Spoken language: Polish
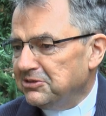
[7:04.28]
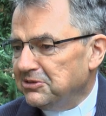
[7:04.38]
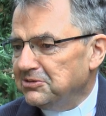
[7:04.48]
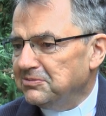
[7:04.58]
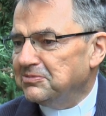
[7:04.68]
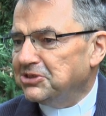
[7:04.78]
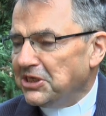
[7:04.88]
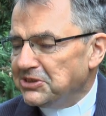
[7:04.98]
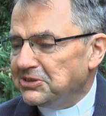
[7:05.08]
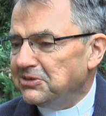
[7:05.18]
to
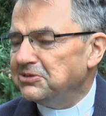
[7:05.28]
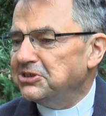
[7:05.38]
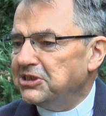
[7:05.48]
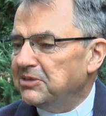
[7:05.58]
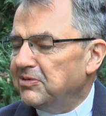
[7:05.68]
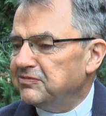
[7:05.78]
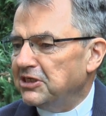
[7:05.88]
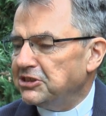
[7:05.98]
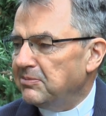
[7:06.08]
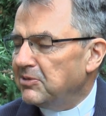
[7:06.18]
często dzisiaj
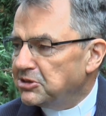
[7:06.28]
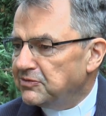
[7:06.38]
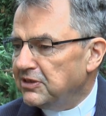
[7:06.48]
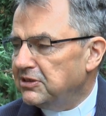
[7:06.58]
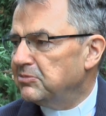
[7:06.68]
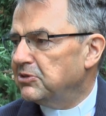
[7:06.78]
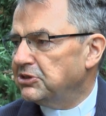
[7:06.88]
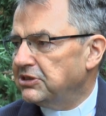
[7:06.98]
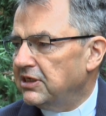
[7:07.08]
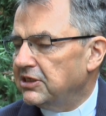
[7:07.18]
powtarzamy, o świętym
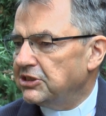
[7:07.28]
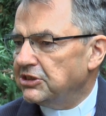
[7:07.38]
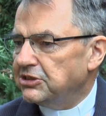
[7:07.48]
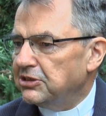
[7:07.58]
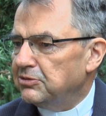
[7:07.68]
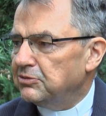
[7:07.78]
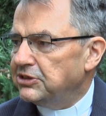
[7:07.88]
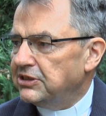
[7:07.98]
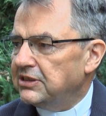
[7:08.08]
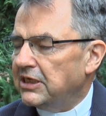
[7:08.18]
Kościele grzesznych
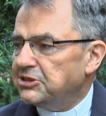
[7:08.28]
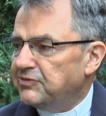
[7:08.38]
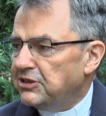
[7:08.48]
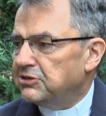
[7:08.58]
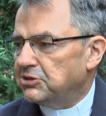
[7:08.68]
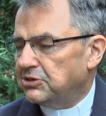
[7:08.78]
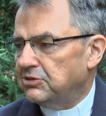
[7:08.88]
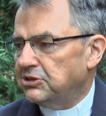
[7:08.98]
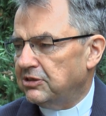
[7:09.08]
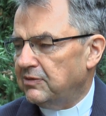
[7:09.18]
ludzi, i ta świętość
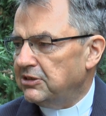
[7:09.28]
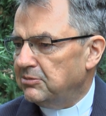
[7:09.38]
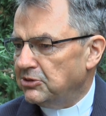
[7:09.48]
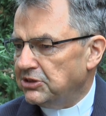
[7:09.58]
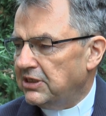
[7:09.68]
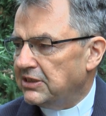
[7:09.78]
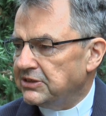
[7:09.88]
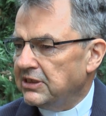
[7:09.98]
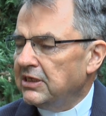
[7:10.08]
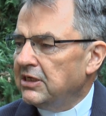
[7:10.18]
Kościoła nie może
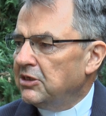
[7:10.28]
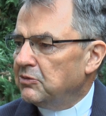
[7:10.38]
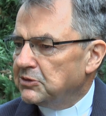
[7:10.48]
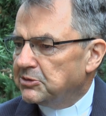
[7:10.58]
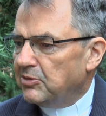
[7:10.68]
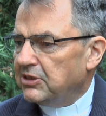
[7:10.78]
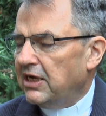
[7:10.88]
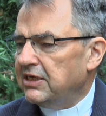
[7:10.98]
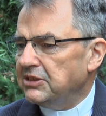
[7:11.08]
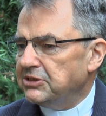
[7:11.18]
nas
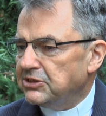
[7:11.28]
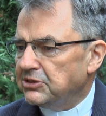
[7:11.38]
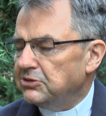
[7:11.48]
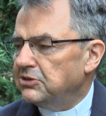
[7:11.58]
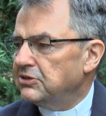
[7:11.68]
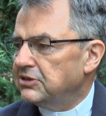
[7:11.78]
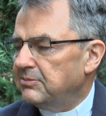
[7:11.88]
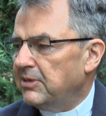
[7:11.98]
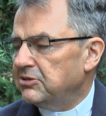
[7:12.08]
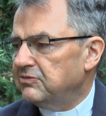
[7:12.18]
uspokajać co do
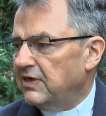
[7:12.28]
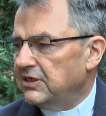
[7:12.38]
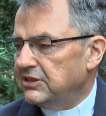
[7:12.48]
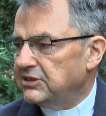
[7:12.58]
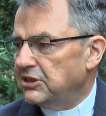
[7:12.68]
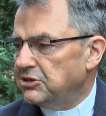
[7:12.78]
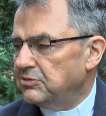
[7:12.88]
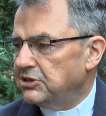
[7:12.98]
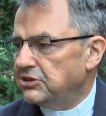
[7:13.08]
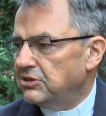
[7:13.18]
tematu walki z
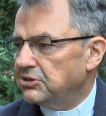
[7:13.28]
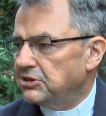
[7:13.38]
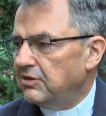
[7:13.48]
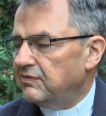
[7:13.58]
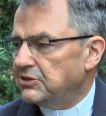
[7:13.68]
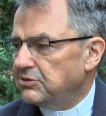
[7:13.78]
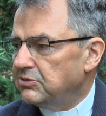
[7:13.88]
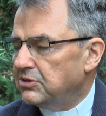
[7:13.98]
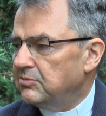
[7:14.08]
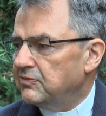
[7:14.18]
naszą grzesznością. A więc,
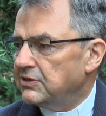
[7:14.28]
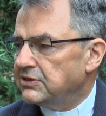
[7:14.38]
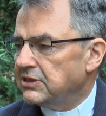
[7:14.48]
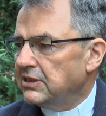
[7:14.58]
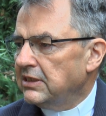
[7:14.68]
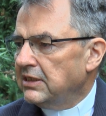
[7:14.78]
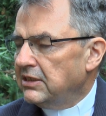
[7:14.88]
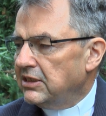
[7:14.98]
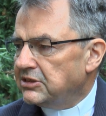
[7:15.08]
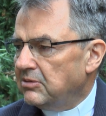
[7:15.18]
krótko mówiąc,
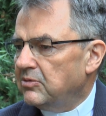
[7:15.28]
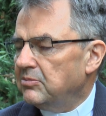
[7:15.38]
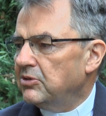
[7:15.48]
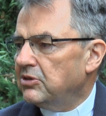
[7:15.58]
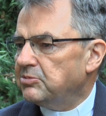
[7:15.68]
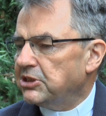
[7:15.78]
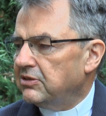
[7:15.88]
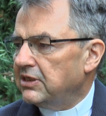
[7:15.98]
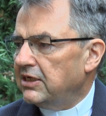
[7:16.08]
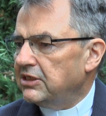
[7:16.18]
jestem głęboko
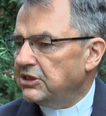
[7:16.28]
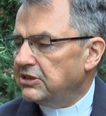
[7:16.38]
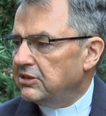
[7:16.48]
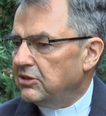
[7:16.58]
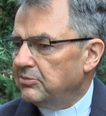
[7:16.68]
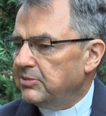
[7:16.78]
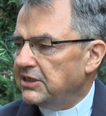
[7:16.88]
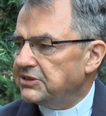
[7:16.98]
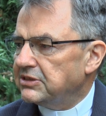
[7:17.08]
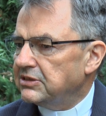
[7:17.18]
przekonany, że ten
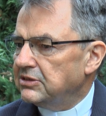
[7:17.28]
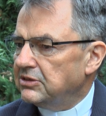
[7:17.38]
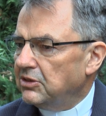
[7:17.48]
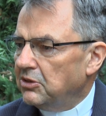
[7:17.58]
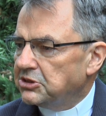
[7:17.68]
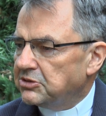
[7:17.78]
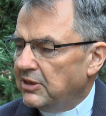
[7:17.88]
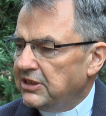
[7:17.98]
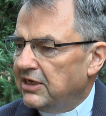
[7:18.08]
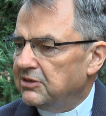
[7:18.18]
obraz
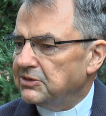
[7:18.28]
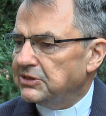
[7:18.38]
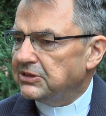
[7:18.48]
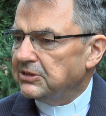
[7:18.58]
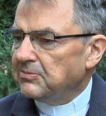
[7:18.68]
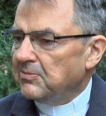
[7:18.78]
odsłaniając